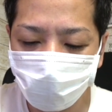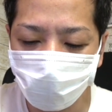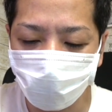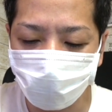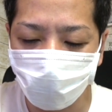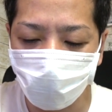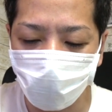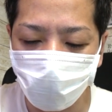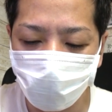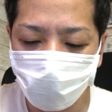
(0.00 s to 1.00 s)
でここ
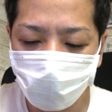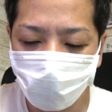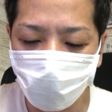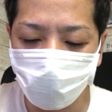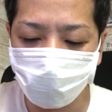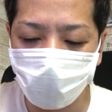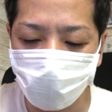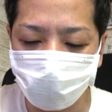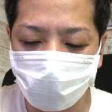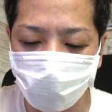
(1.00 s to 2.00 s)
を
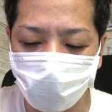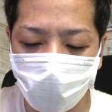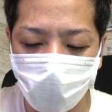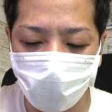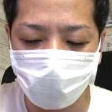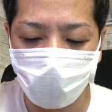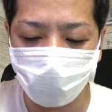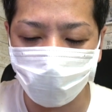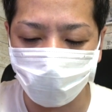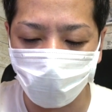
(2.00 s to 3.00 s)
ゴブギャンをスケバレで
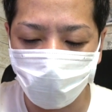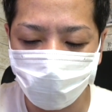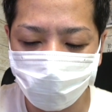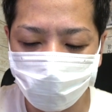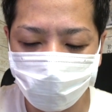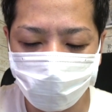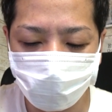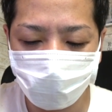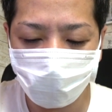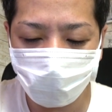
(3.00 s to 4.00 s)
カットと
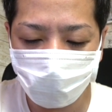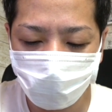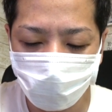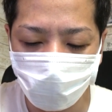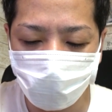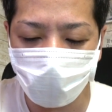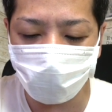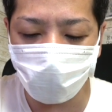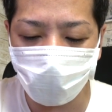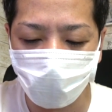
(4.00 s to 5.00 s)
で
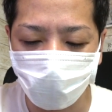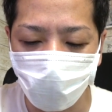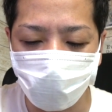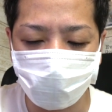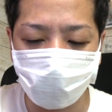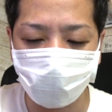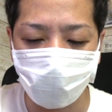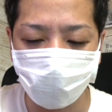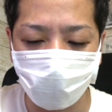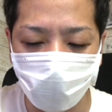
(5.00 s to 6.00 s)
左側からコウモリつけて
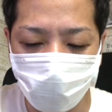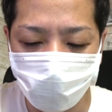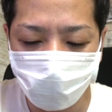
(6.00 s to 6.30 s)
いくのかな